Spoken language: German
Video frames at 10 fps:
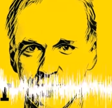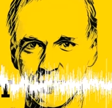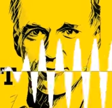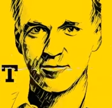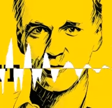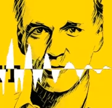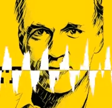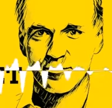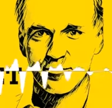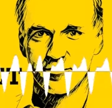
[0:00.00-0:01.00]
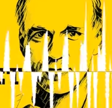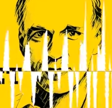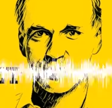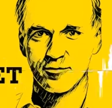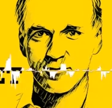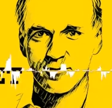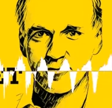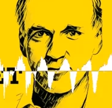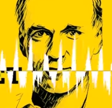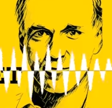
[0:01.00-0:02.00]
vier Prozent im Plus per
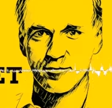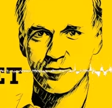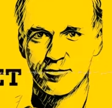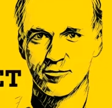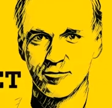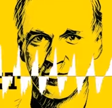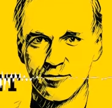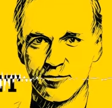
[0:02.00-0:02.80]
Anno und